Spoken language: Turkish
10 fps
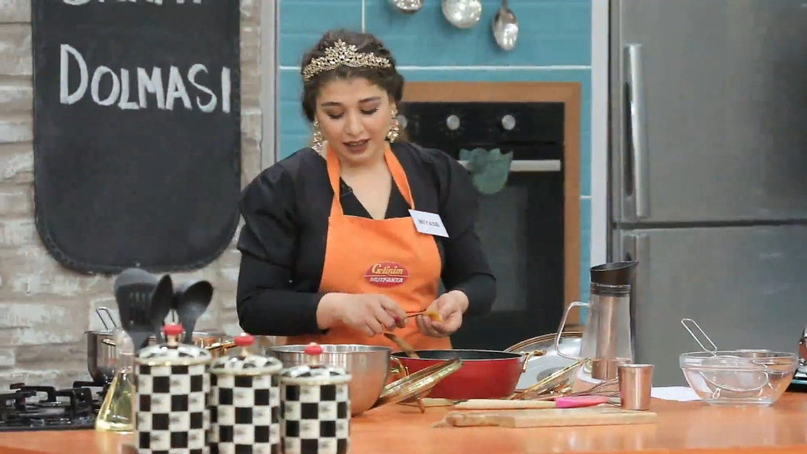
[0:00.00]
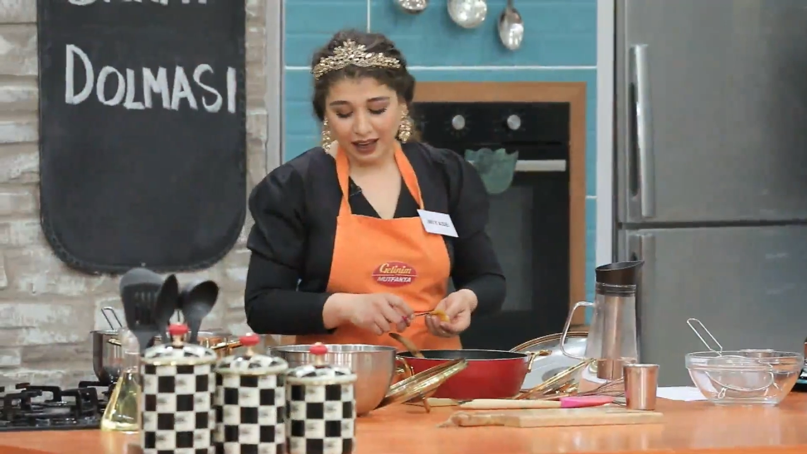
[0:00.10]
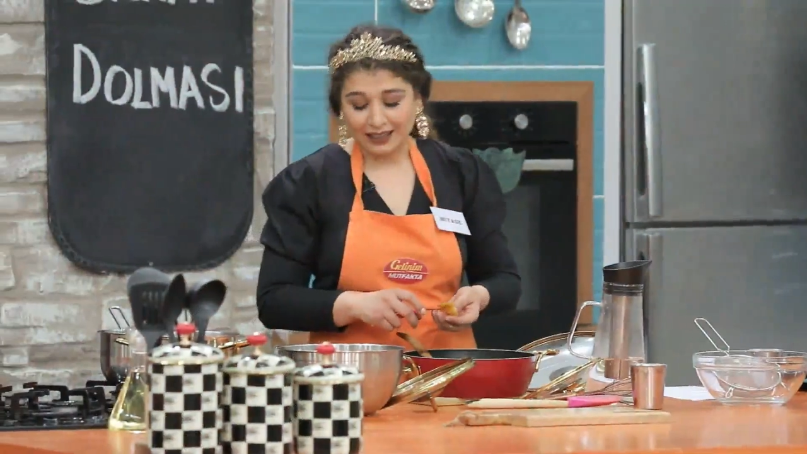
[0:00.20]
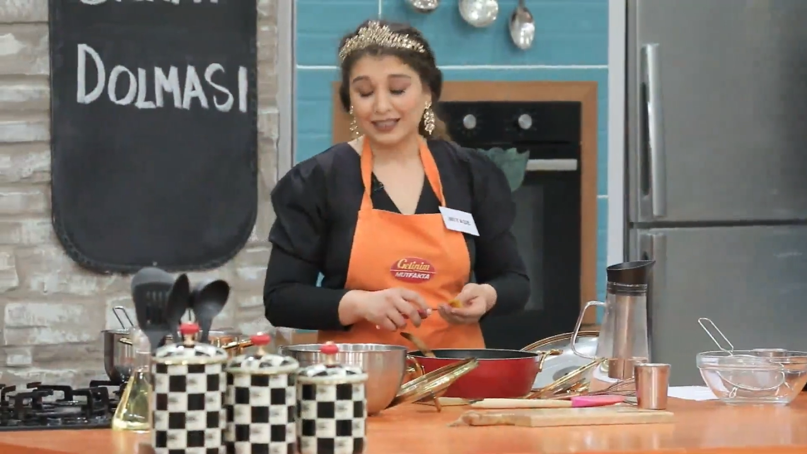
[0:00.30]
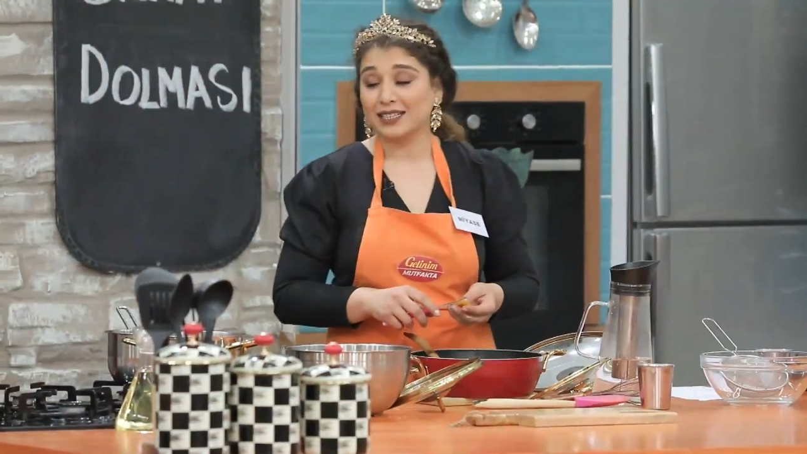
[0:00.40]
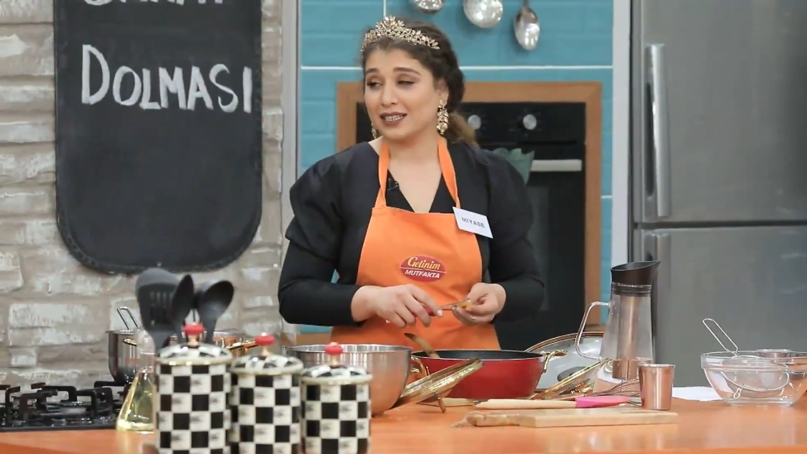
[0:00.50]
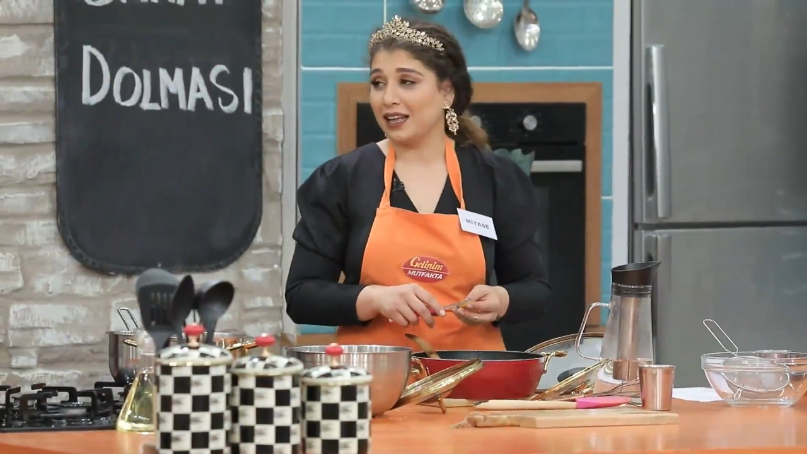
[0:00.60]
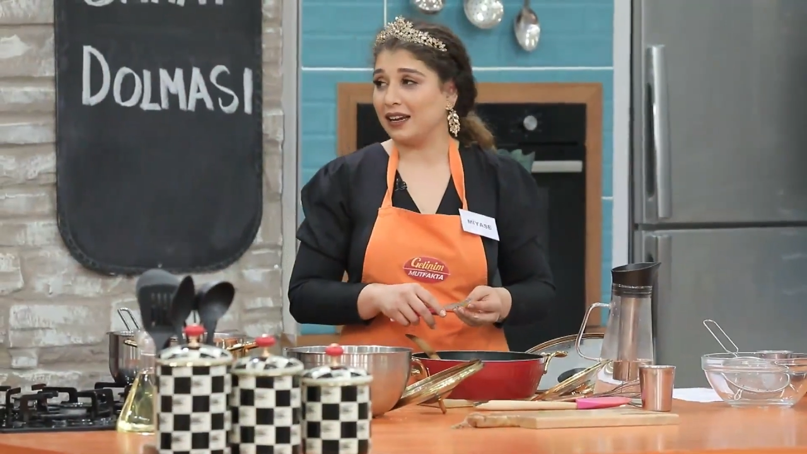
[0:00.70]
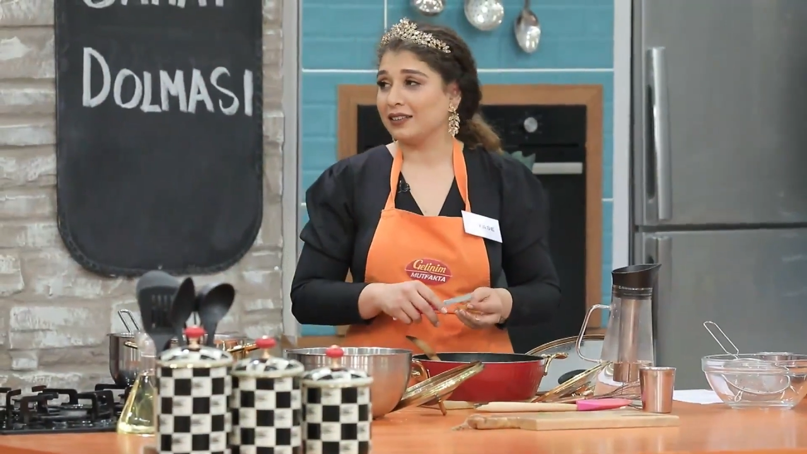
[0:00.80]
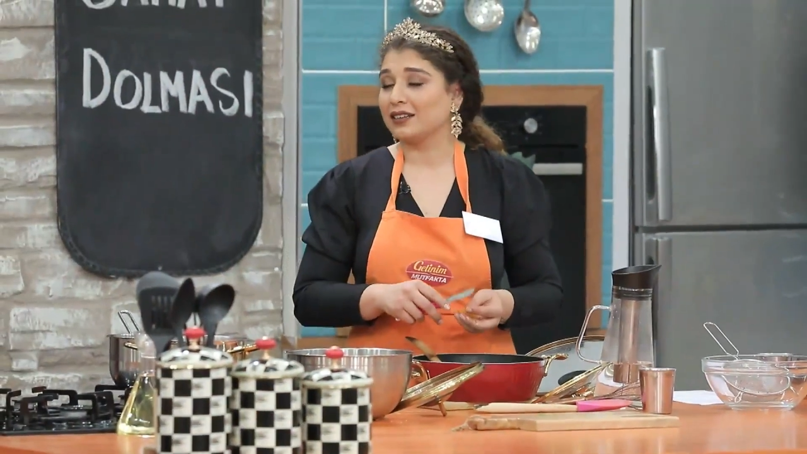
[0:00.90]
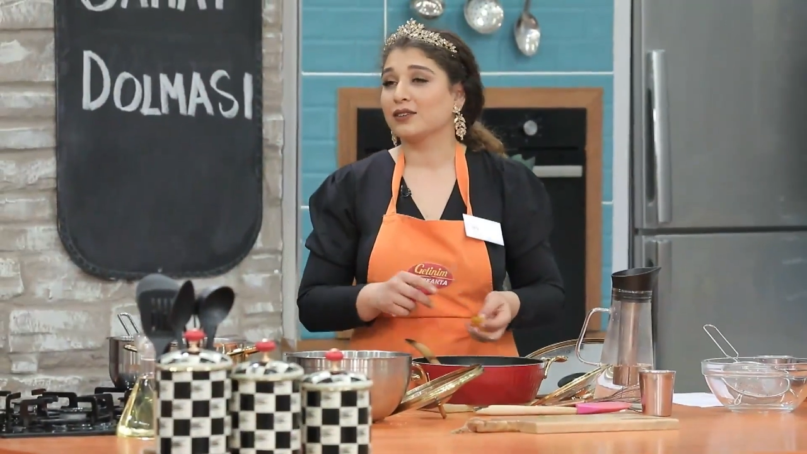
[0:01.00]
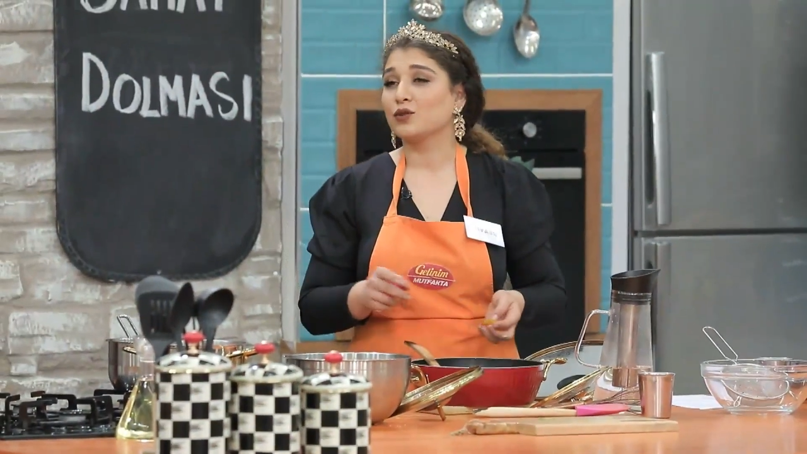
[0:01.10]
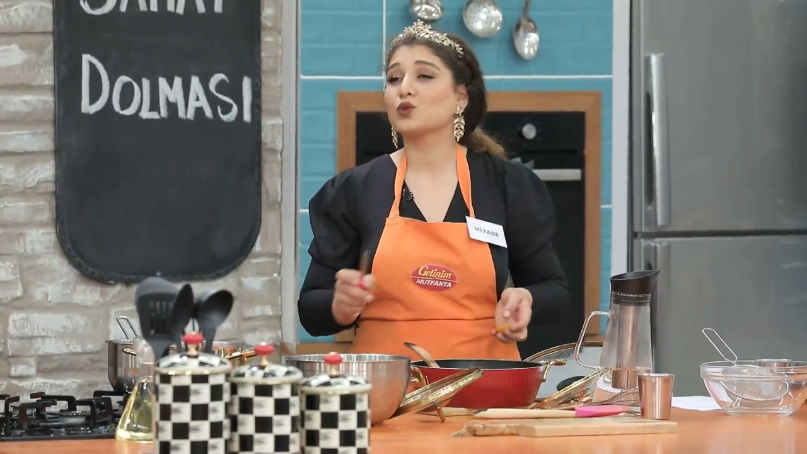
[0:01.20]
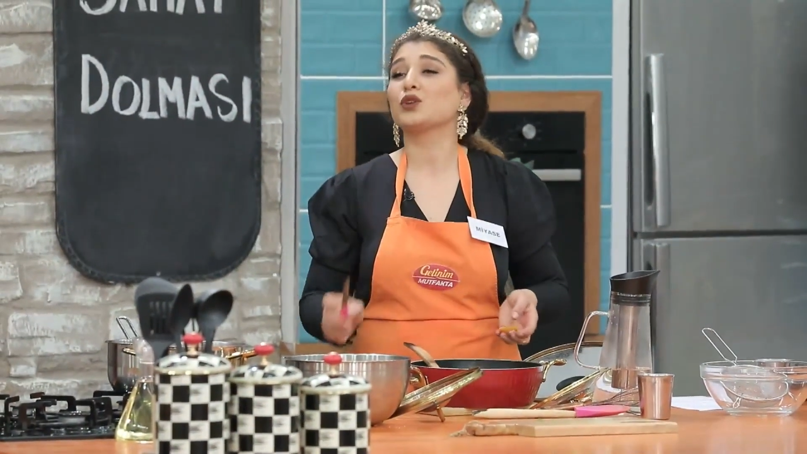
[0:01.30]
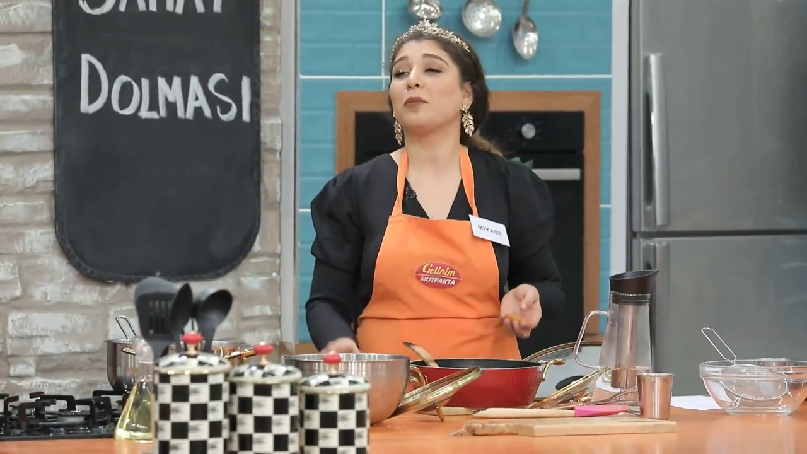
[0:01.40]
Ya kızlar
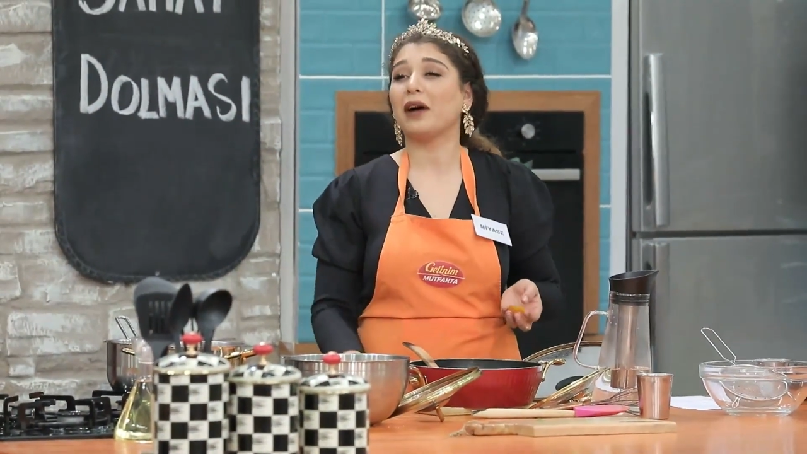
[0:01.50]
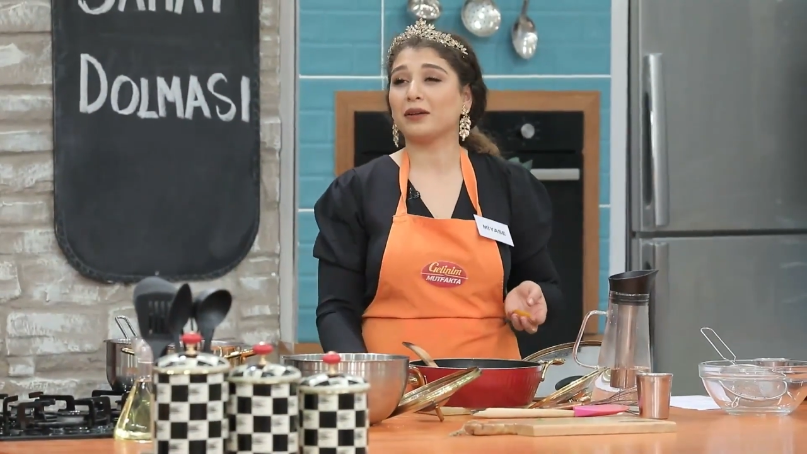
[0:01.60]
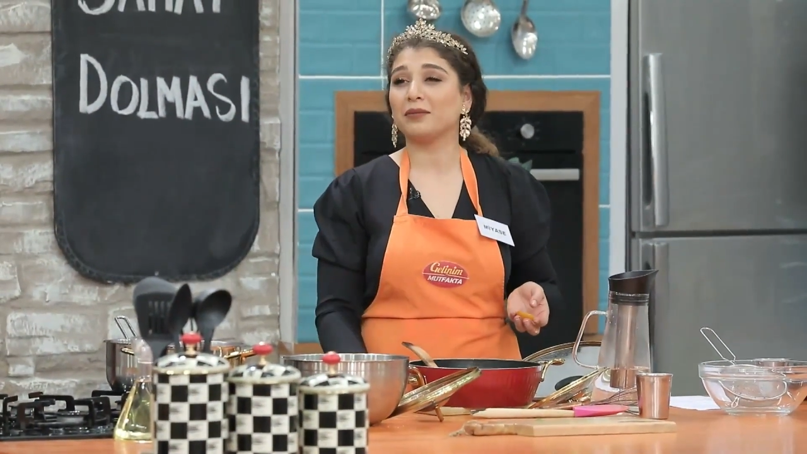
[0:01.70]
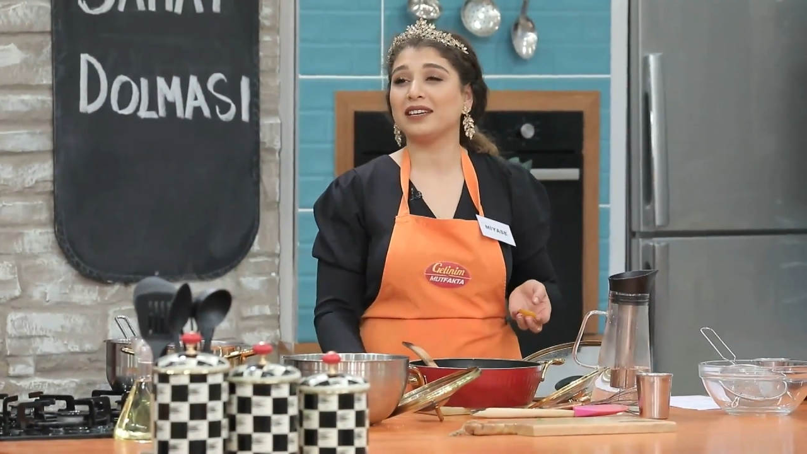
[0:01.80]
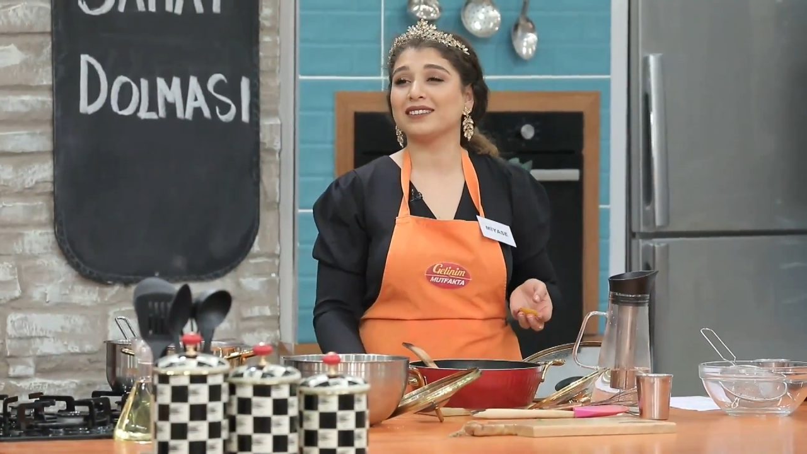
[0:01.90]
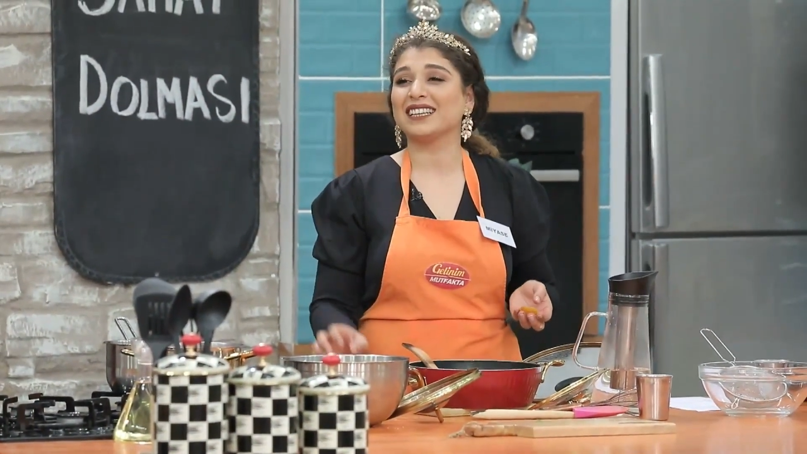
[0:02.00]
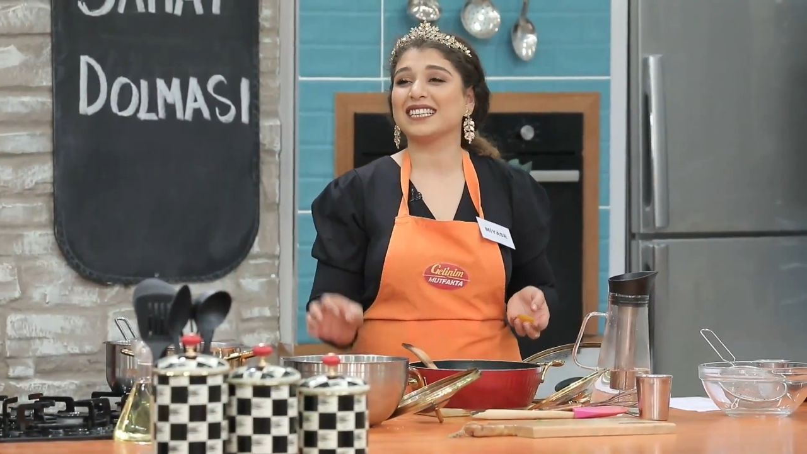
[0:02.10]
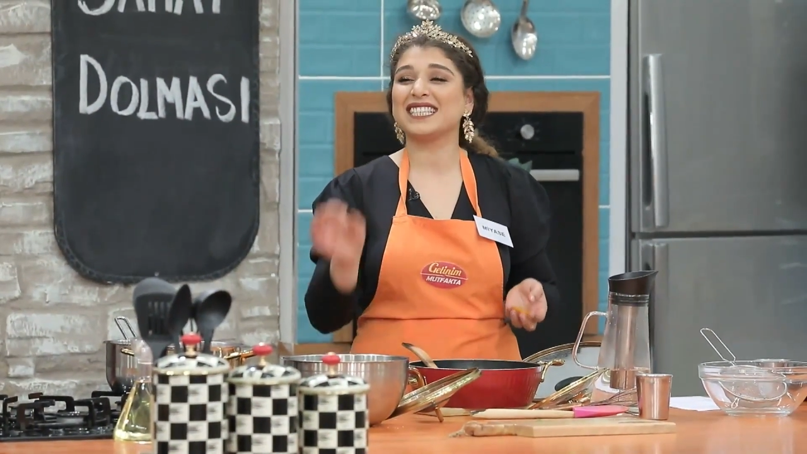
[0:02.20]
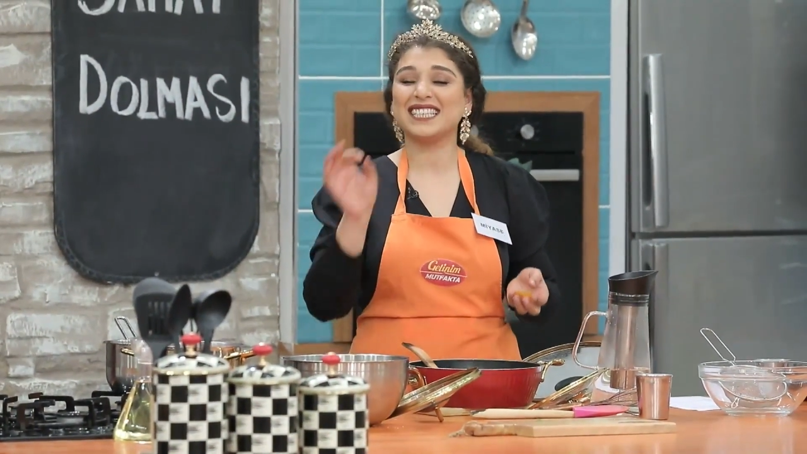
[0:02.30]
kusura bakmayın da